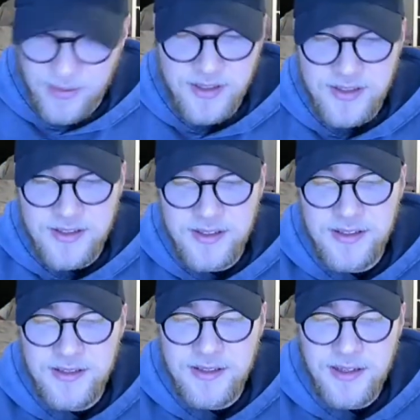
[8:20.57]
jetzt nicht
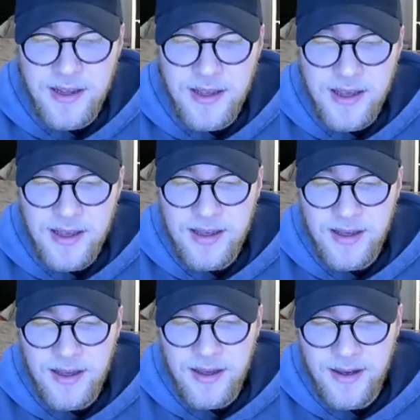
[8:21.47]
gesehen.
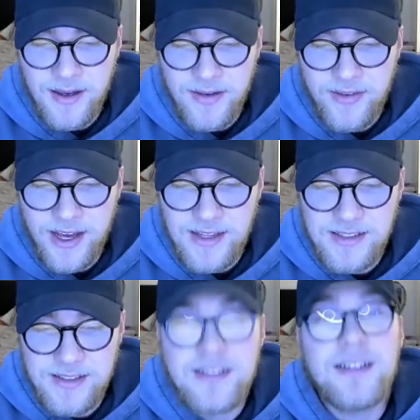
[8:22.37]
Äh, wie heißt's?